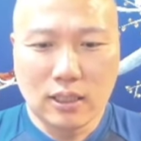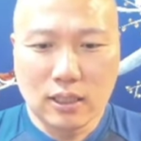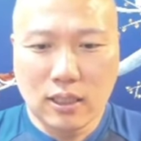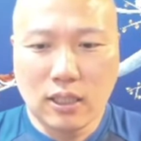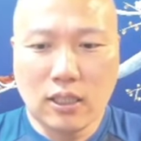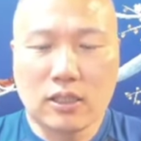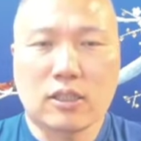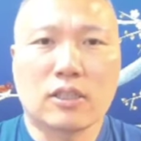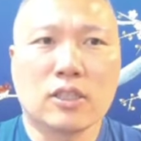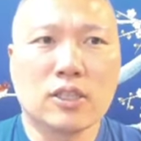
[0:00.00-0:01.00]
그,
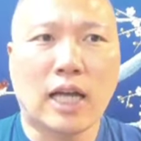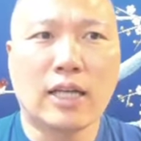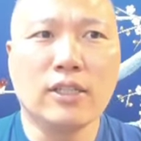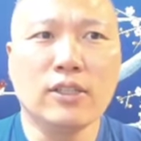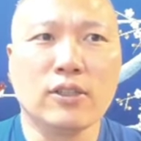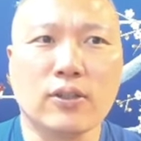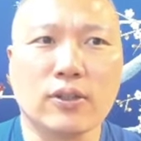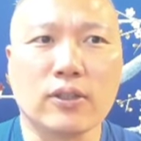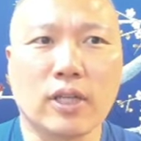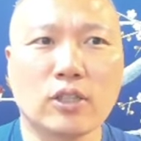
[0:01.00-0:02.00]
그
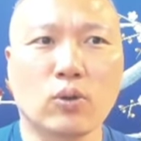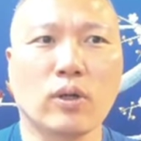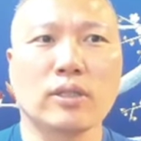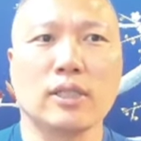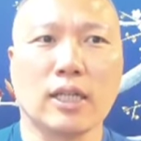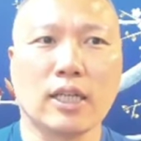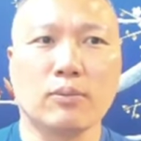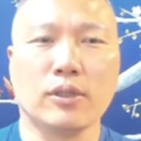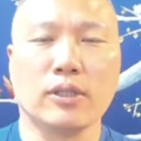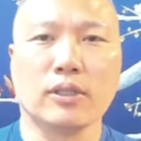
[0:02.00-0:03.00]
사연을요, 다시 돌아와서
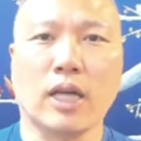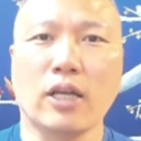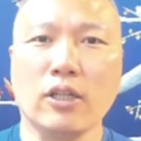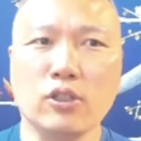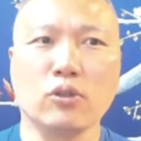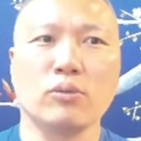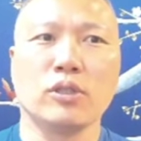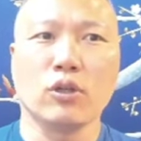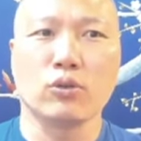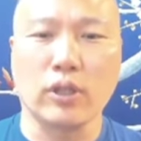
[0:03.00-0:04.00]
이야기하면, 사연을 좀
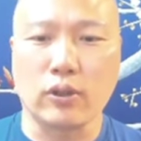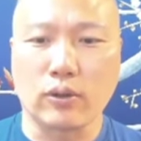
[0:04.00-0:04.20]
적어주세요.